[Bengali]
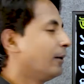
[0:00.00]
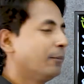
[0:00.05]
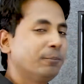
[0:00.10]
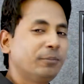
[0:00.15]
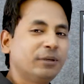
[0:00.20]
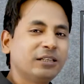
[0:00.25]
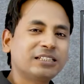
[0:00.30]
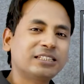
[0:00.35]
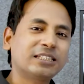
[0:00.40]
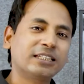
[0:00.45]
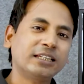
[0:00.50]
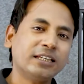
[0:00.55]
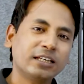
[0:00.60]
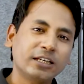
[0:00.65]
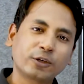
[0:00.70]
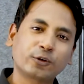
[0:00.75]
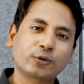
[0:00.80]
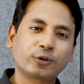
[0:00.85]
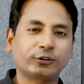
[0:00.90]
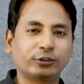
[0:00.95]
ব্লিচে
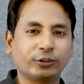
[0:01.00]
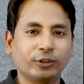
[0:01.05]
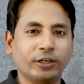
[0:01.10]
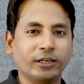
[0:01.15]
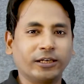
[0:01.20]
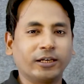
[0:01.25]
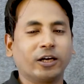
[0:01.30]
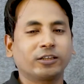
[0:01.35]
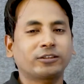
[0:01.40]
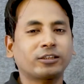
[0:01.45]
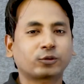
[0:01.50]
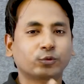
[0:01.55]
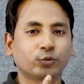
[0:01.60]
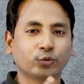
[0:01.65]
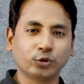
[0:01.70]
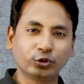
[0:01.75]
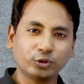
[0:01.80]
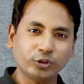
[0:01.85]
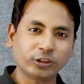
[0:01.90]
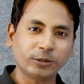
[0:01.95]
ক্ষতি হয় অর্থাৎ
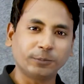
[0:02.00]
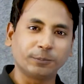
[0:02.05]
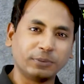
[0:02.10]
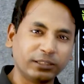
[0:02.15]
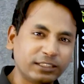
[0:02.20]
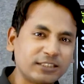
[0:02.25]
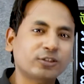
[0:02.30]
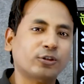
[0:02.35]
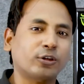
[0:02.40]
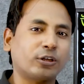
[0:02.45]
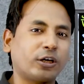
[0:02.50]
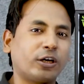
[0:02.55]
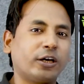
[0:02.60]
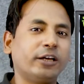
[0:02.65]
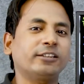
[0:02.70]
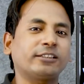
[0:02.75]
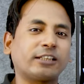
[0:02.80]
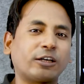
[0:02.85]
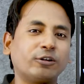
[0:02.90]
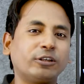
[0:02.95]
উল যদি ব্লিচ করা
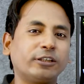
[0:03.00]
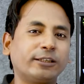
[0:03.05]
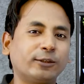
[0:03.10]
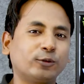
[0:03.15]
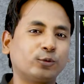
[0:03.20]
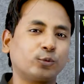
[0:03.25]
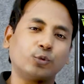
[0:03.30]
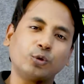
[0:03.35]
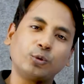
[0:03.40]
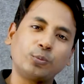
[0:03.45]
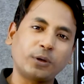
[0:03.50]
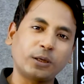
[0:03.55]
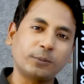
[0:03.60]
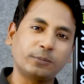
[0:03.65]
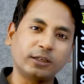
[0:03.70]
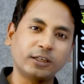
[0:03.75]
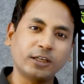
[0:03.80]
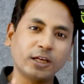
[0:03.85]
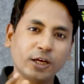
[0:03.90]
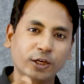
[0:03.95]
হয় তাহলে কিন্তু উল
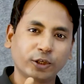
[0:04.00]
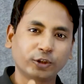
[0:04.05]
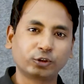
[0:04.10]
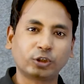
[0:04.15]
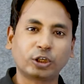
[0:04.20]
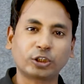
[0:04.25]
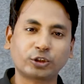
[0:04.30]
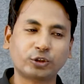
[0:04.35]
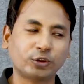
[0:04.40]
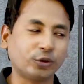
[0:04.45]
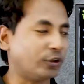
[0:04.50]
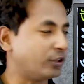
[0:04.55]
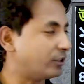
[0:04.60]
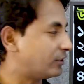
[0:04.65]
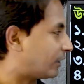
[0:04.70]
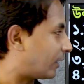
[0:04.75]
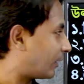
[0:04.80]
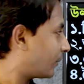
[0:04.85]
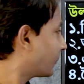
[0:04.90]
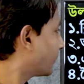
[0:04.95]
ফাইবার নষ্ট হয়ে
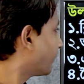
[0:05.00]
যায়